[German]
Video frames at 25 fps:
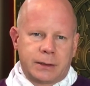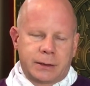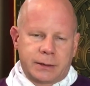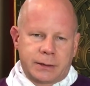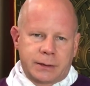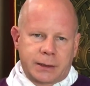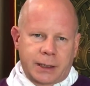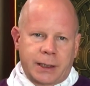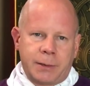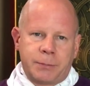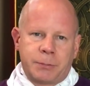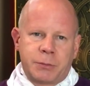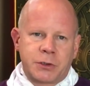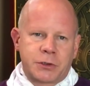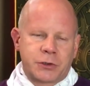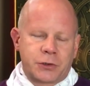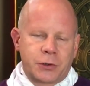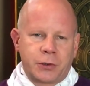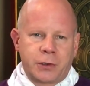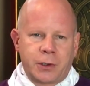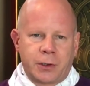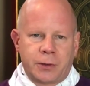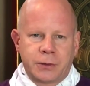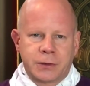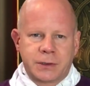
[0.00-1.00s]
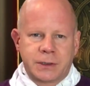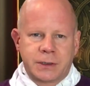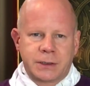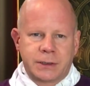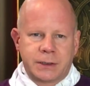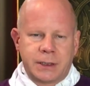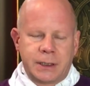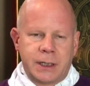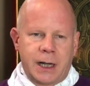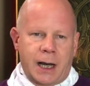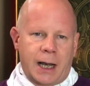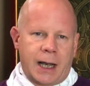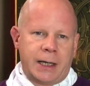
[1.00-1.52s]
da gibt es durchaus
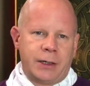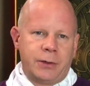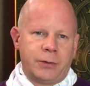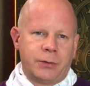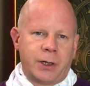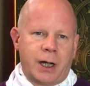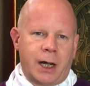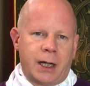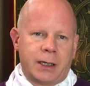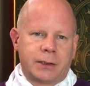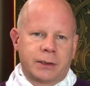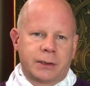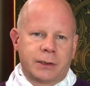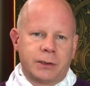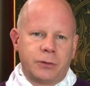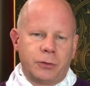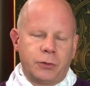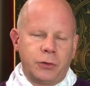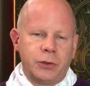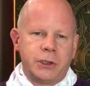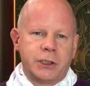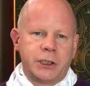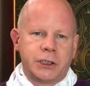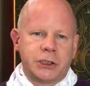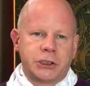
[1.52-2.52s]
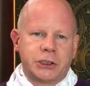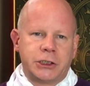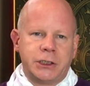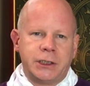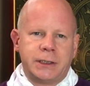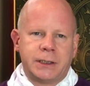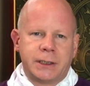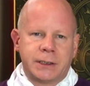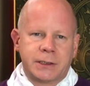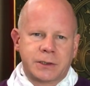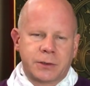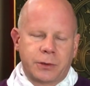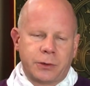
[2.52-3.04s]
den ein oder anderen
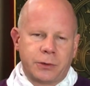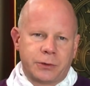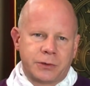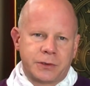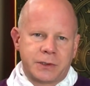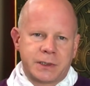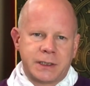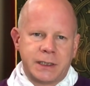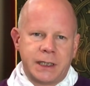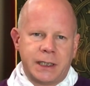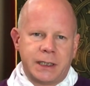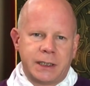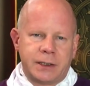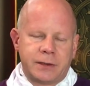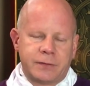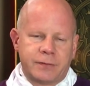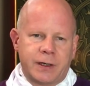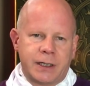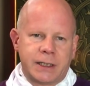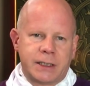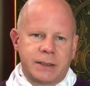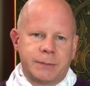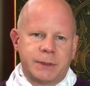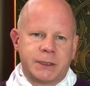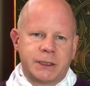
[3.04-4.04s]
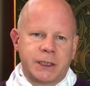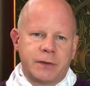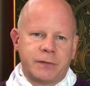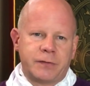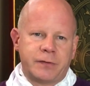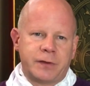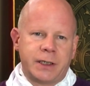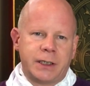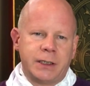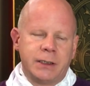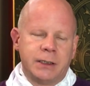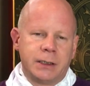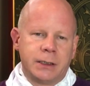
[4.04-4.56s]
Unterschied, das soll uns hier nicht weiter
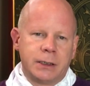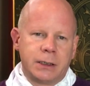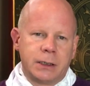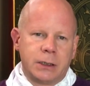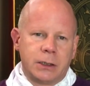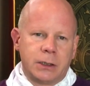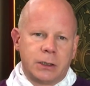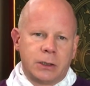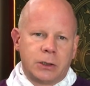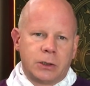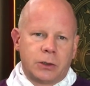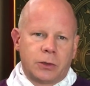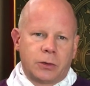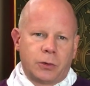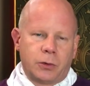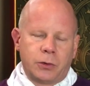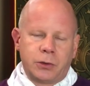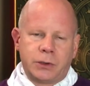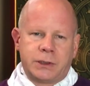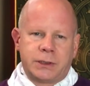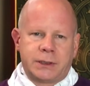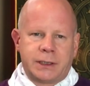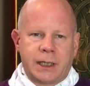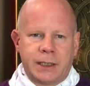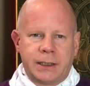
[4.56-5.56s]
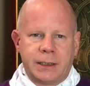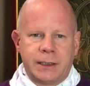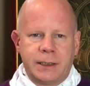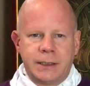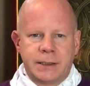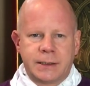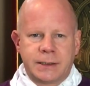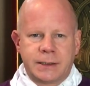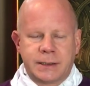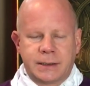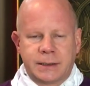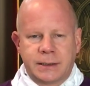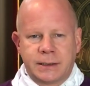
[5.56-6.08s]
beschäftigen. Und dann
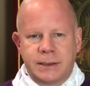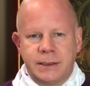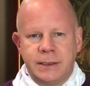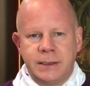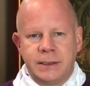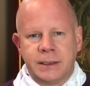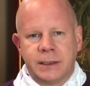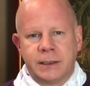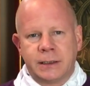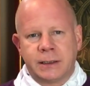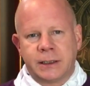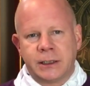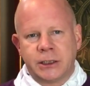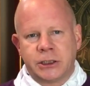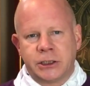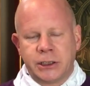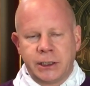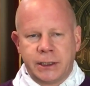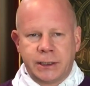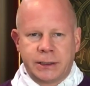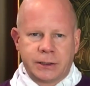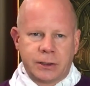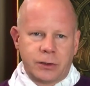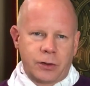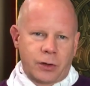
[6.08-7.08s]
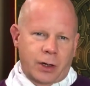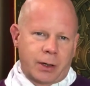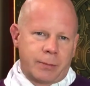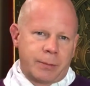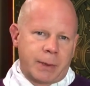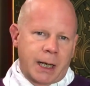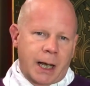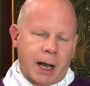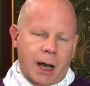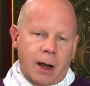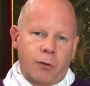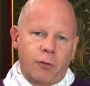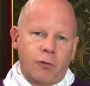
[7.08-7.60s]
ist diese Geschichte noch
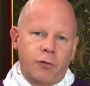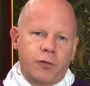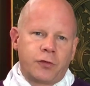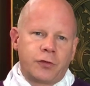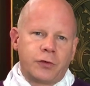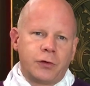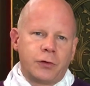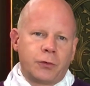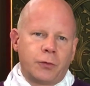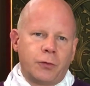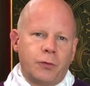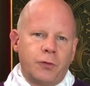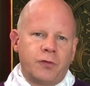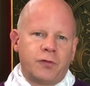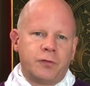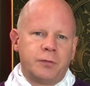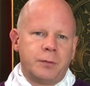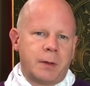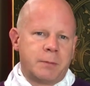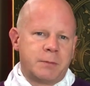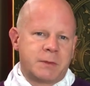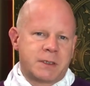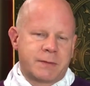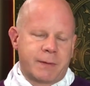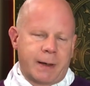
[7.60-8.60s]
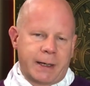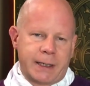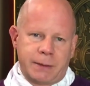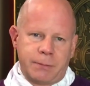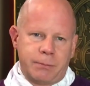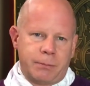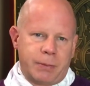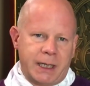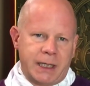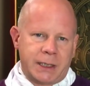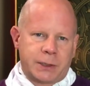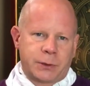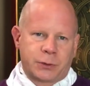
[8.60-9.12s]
einmal aufgerufen im zweiten
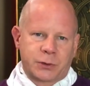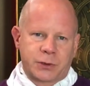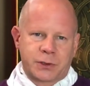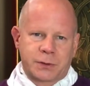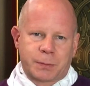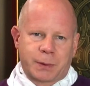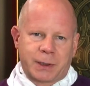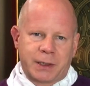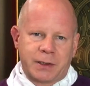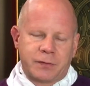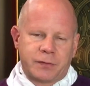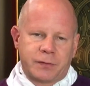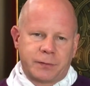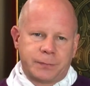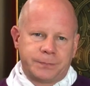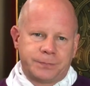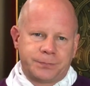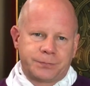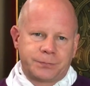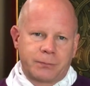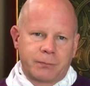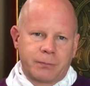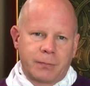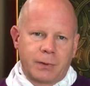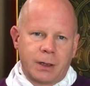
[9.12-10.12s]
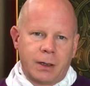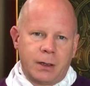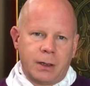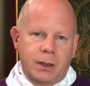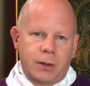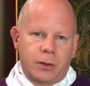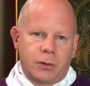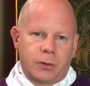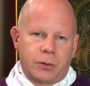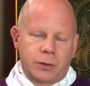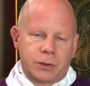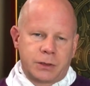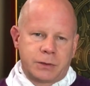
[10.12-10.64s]
Petrusbrief.
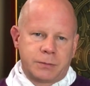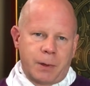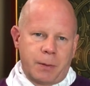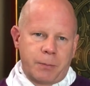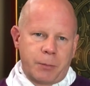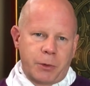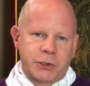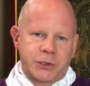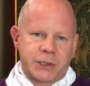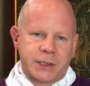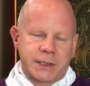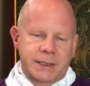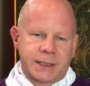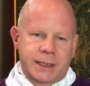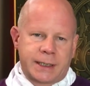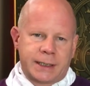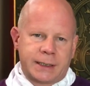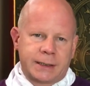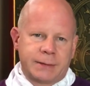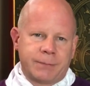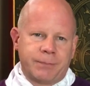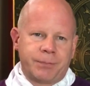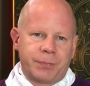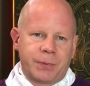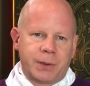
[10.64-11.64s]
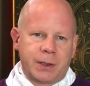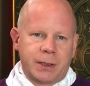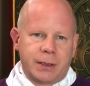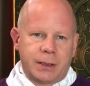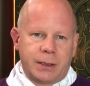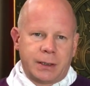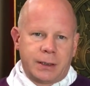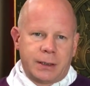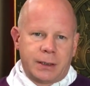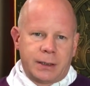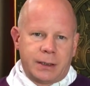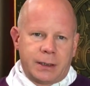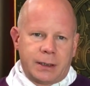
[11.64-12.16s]
Und man möchte sagen,
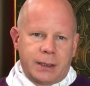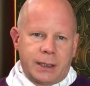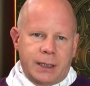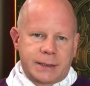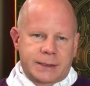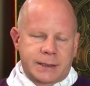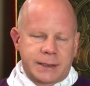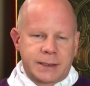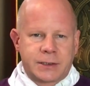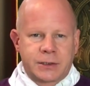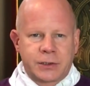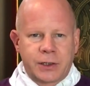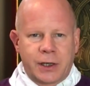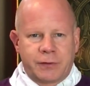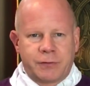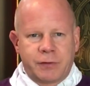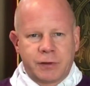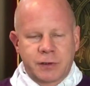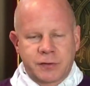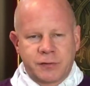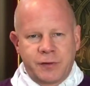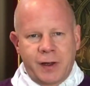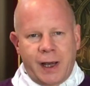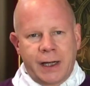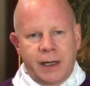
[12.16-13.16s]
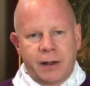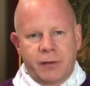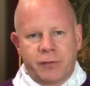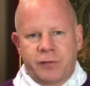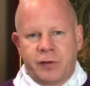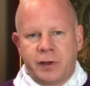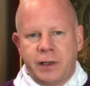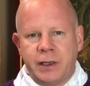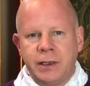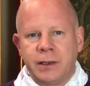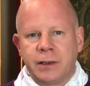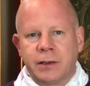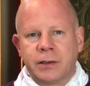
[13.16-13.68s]
es ist so etwas wie eine
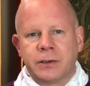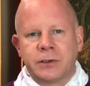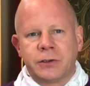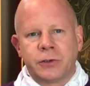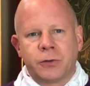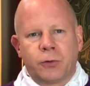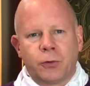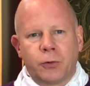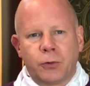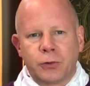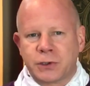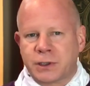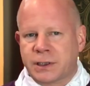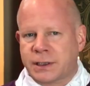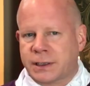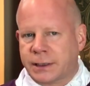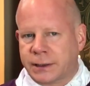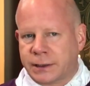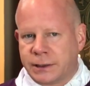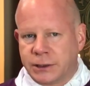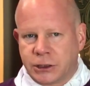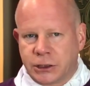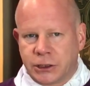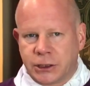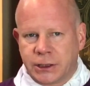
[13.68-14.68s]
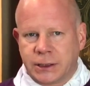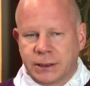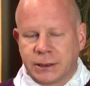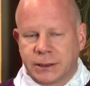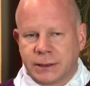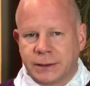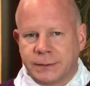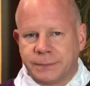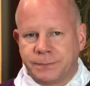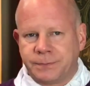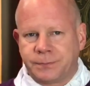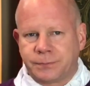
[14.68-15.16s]
verirrte Ostergeschichte.